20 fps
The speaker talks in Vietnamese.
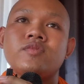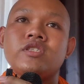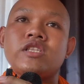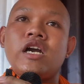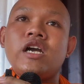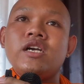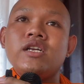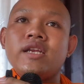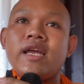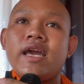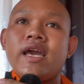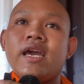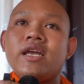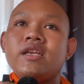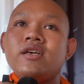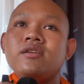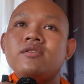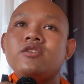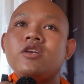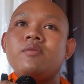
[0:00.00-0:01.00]
tơ na
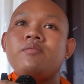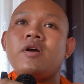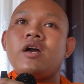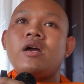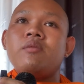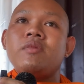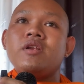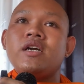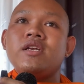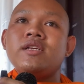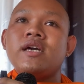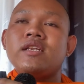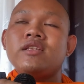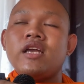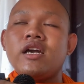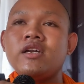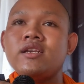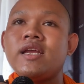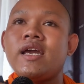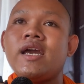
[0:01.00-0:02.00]
nấng chim bảo ông mà đơn hạt
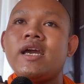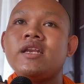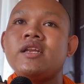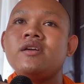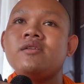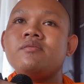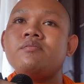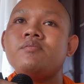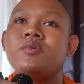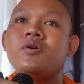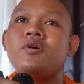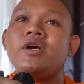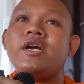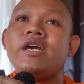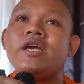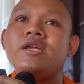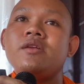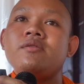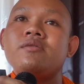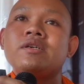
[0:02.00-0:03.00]
tơ na nấng pro
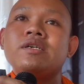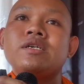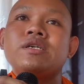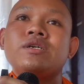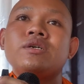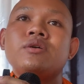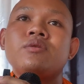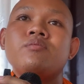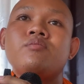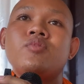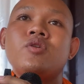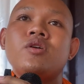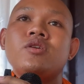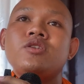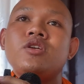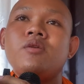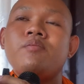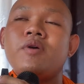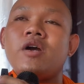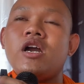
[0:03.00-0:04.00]
ấy pro
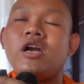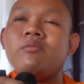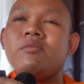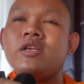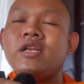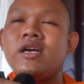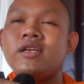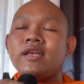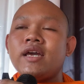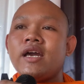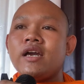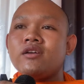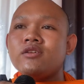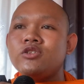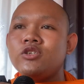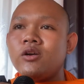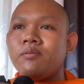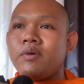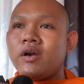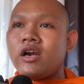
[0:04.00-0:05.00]
chim bảo ông mà hạt
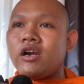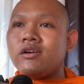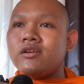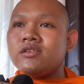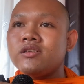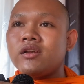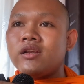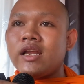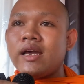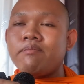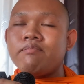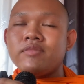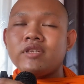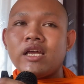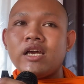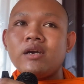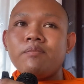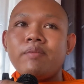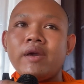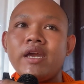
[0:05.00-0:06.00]
chim bảo ông slap
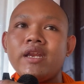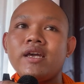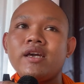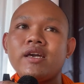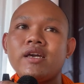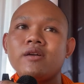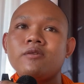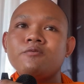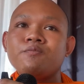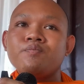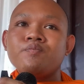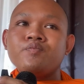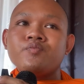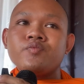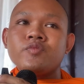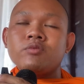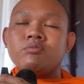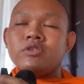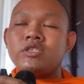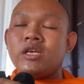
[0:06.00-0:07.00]
tơ pe nấng ạ
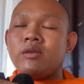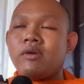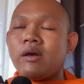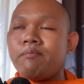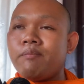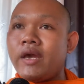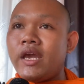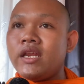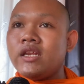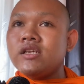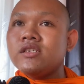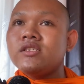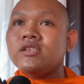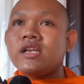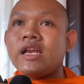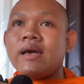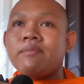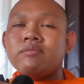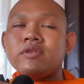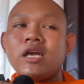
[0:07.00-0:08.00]
bữa sân bảo pe nấng
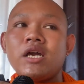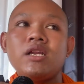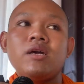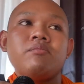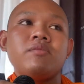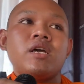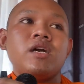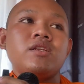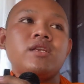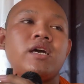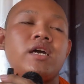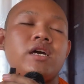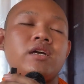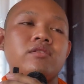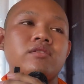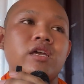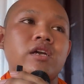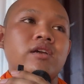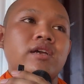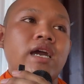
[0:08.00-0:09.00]
slap tơ nấng đơn hạt
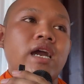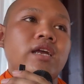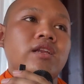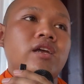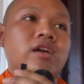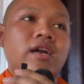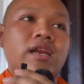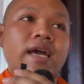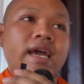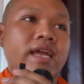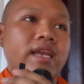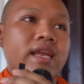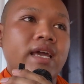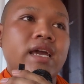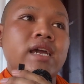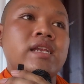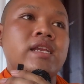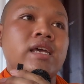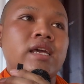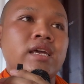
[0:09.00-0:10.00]
từ cái nơi cái lại
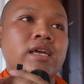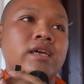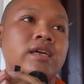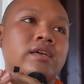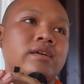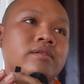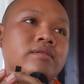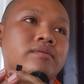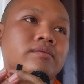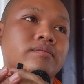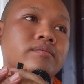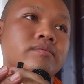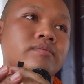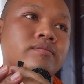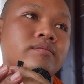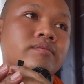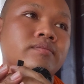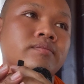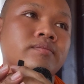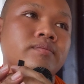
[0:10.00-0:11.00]
na đấy
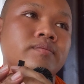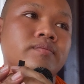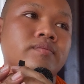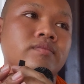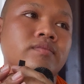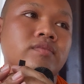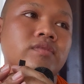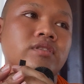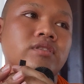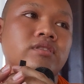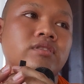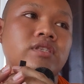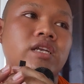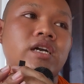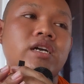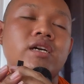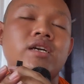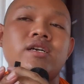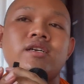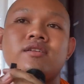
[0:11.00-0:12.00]

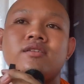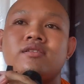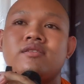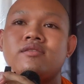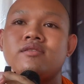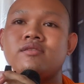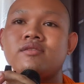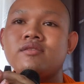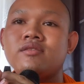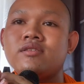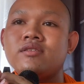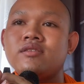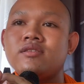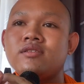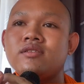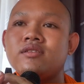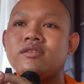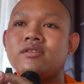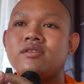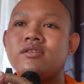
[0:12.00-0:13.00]
nấng ạ
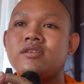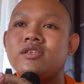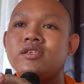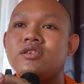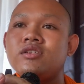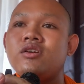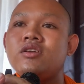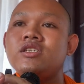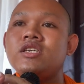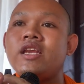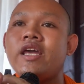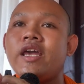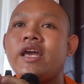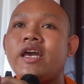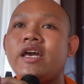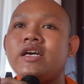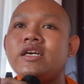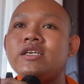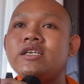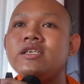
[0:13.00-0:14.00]
đời trên này
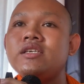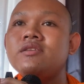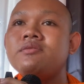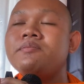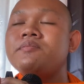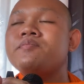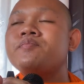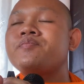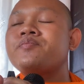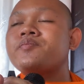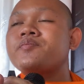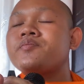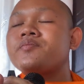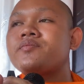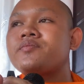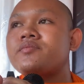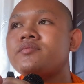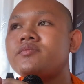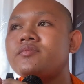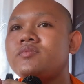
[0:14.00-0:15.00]
hay
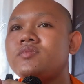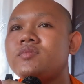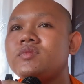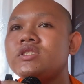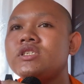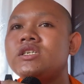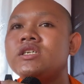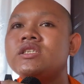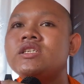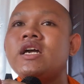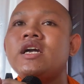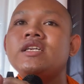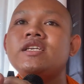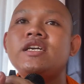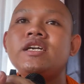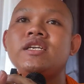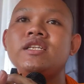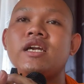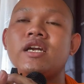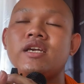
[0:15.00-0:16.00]
chẳng
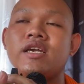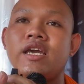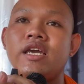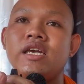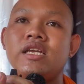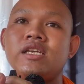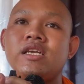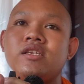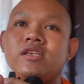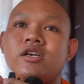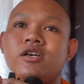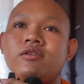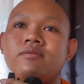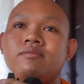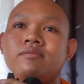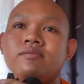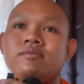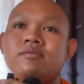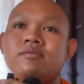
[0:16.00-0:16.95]
dên chẳng kê gì nhóm